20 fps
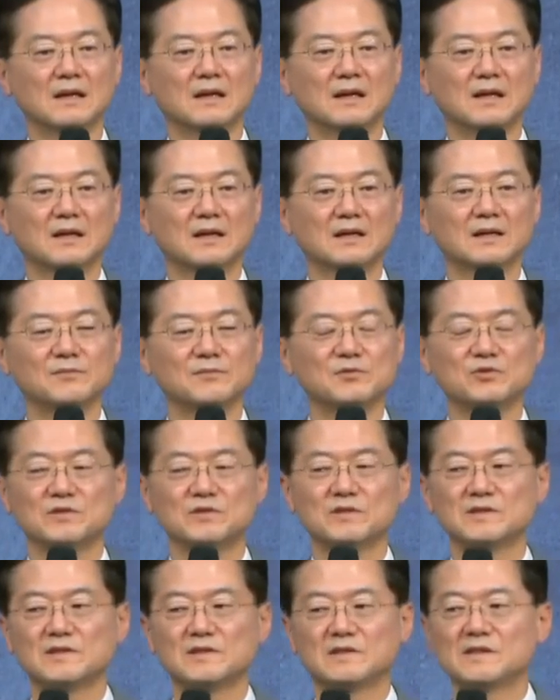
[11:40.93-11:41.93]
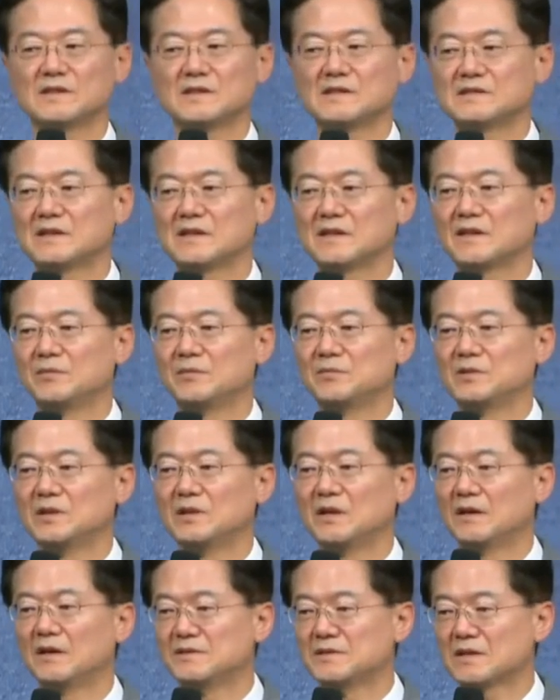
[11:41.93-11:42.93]
하나님이 주시는 세상을 살아야
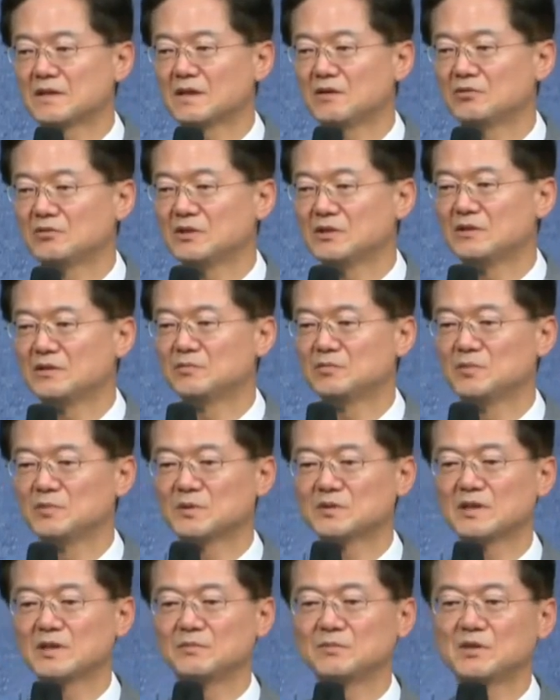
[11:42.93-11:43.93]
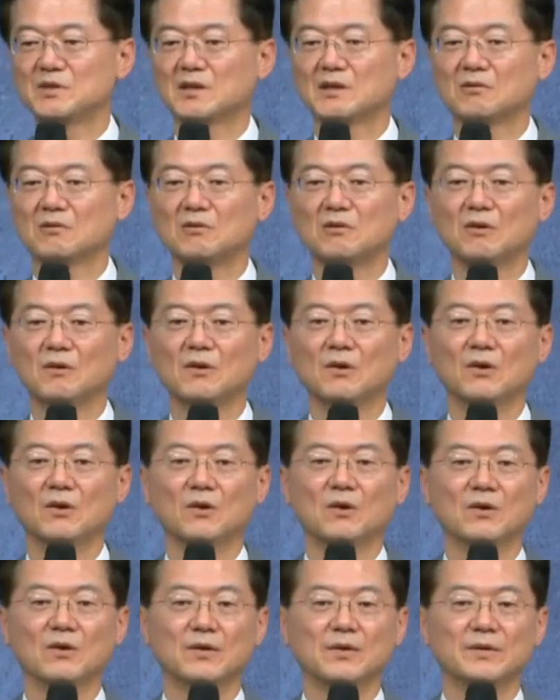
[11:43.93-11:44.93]
합니다. 제가 우리 부목사님들하고
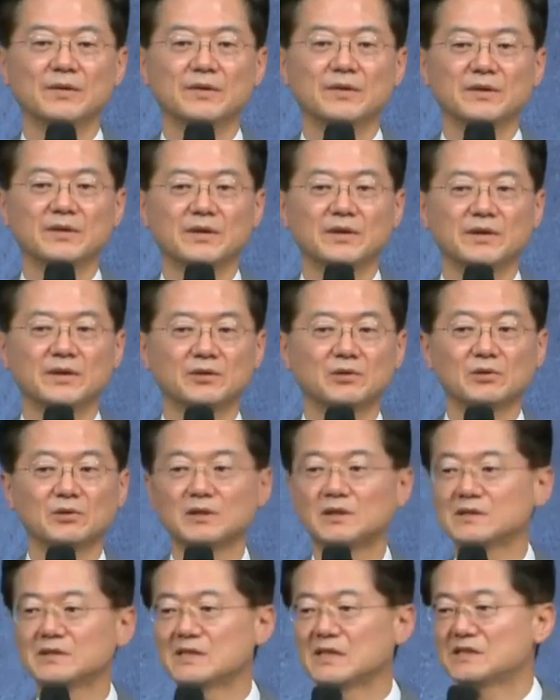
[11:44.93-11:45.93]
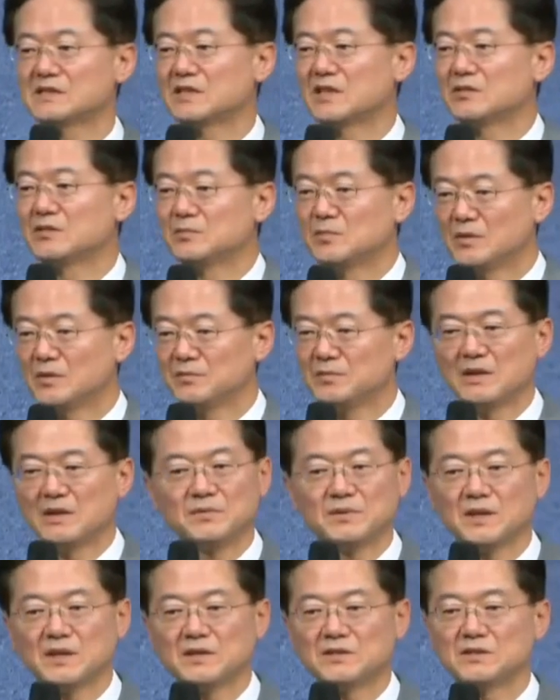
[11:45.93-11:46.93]
예, 독일을 잘 사는 법,
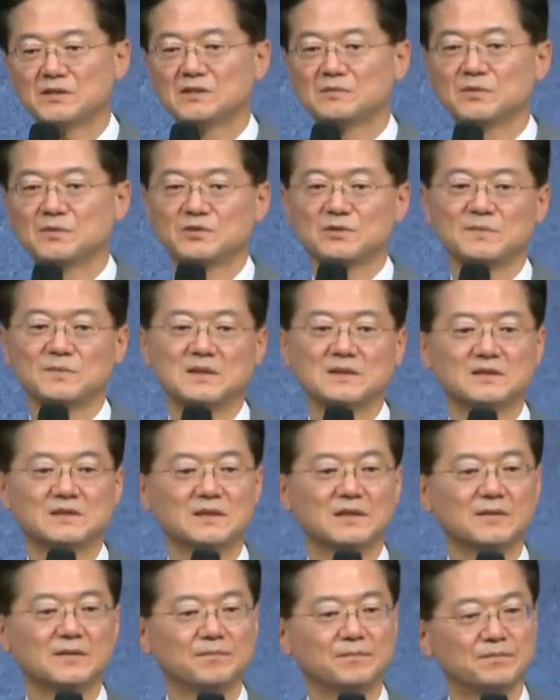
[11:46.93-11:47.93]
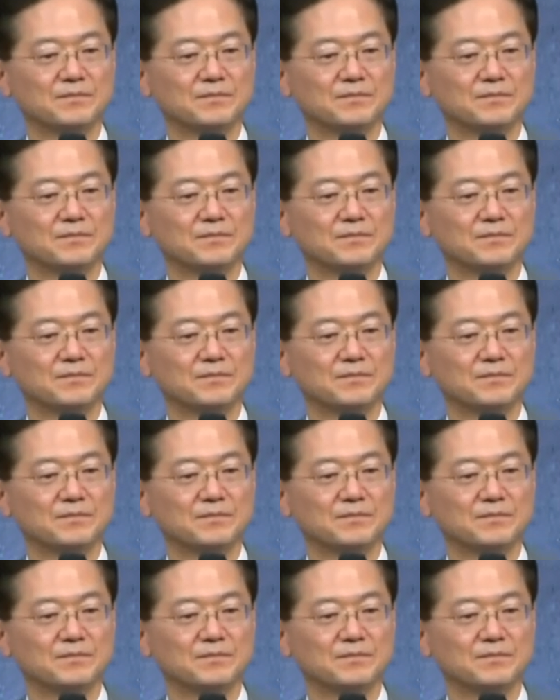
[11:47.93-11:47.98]
내비게이션을 보지 말자.